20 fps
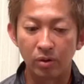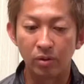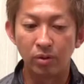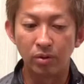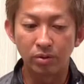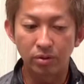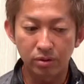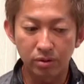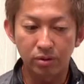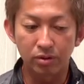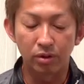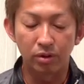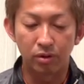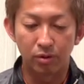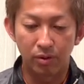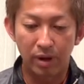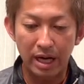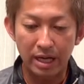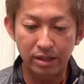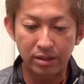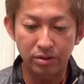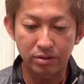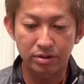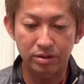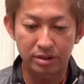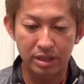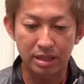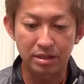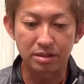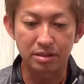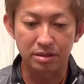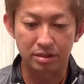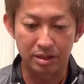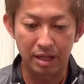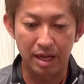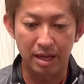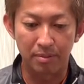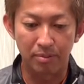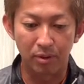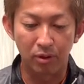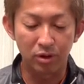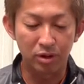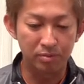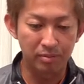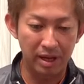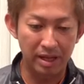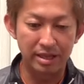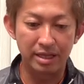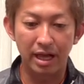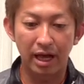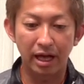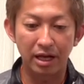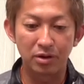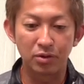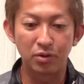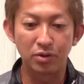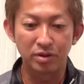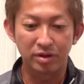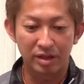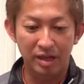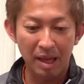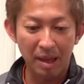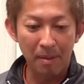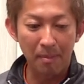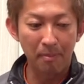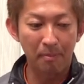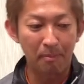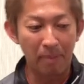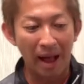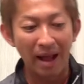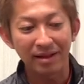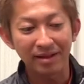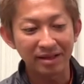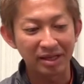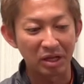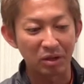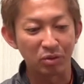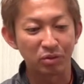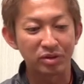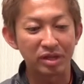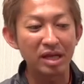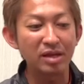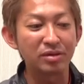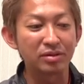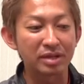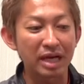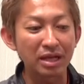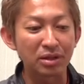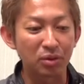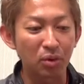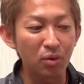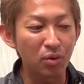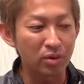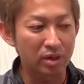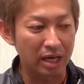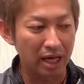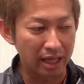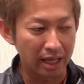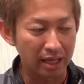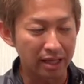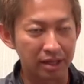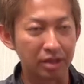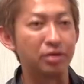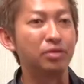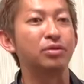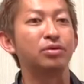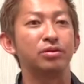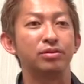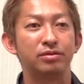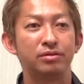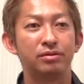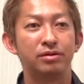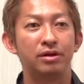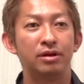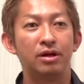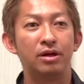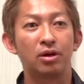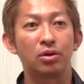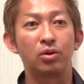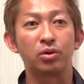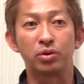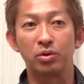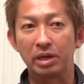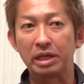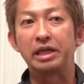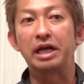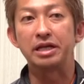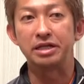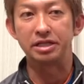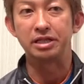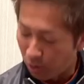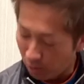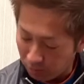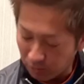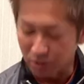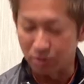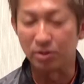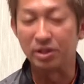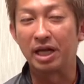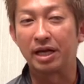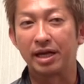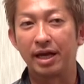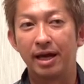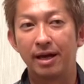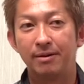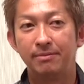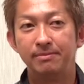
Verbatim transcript: ら本当ワイドスタンスでボール真ん中に置いてパンって打てるかどうかっていうことが大事ほぼそれだけ